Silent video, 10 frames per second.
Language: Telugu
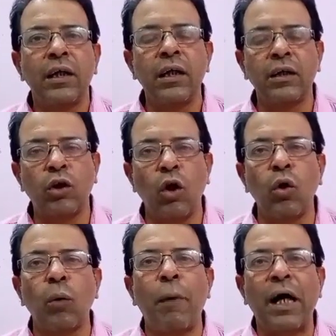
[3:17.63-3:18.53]
ఈ
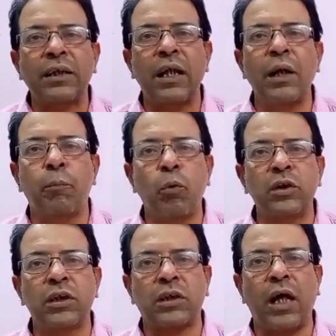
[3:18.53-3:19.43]
తెలుగు భాషని
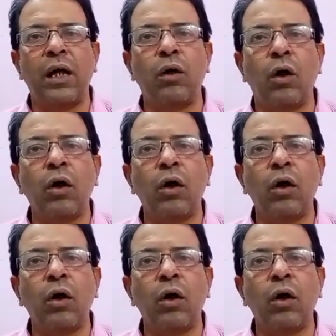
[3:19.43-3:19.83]
పూర్తి స్థాయిలో